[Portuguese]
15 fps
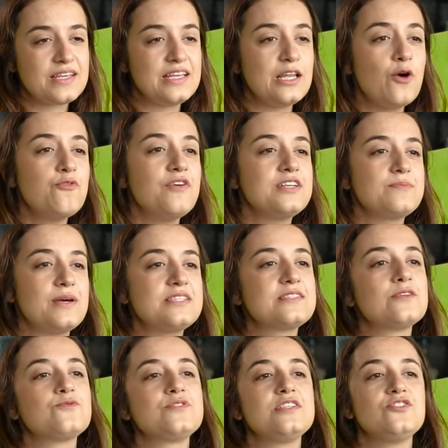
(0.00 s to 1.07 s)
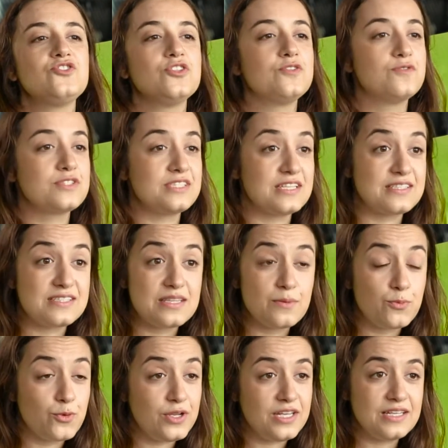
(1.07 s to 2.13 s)
que não faz mais tanto sentido você
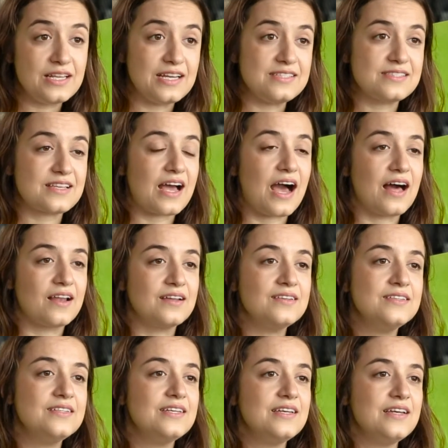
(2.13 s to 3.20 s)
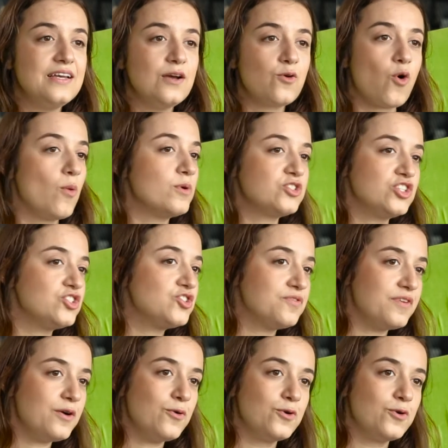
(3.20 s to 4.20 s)
distribuir na escala como a gente vê